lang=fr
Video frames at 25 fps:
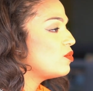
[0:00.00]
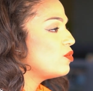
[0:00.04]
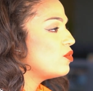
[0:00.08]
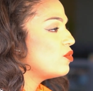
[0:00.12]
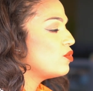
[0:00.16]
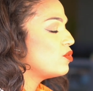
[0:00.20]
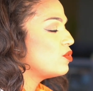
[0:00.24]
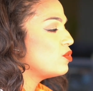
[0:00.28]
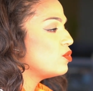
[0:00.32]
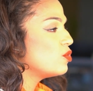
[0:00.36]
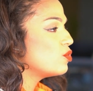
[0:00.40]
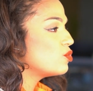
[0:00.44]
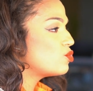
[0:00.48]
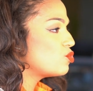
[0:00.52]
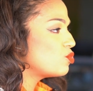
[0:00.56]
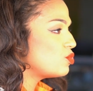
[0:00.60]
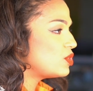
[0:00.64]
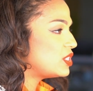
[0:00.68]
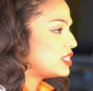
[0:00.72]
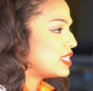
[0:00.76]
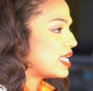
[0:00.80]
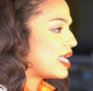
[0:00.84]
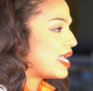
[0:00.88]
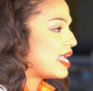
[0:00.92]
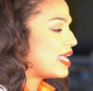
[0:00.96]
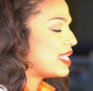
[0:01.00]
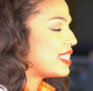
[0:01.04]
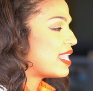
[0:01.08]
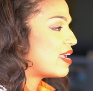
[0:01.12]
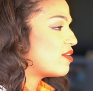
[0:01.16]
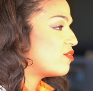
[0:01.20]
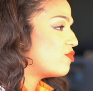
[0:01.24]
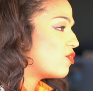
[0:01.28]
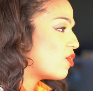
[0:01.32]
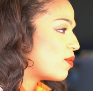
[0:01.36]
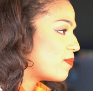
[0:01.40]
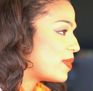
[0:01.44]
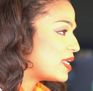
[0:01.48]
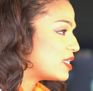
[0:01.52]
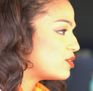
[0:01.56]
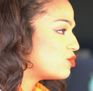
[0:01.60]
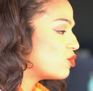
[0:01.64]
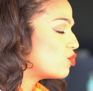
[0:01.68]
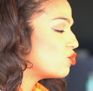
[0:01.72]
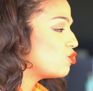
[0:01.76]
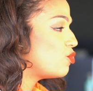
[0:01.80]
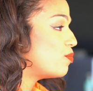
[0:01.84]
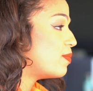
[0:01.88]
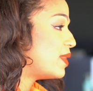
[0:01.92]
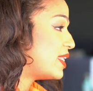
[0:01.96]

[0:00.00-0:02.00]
le, soutien, la formation du